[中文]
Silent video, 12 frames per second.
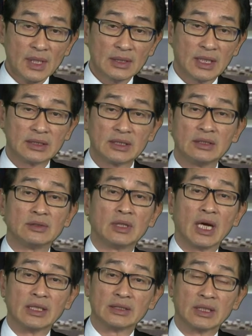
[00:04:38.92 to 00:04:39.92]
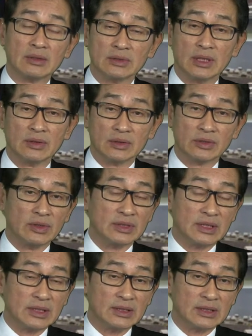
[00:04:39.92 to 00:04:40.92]
在金融海啸以后最
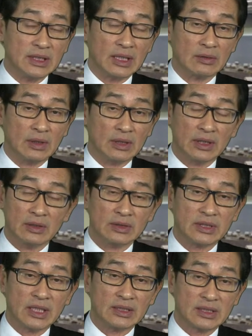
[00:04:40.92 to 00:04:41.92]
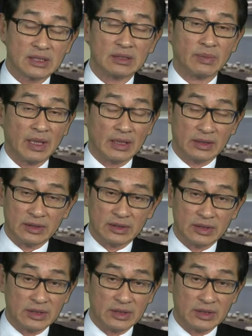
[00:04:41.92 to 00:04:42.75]
低见过六千四百六十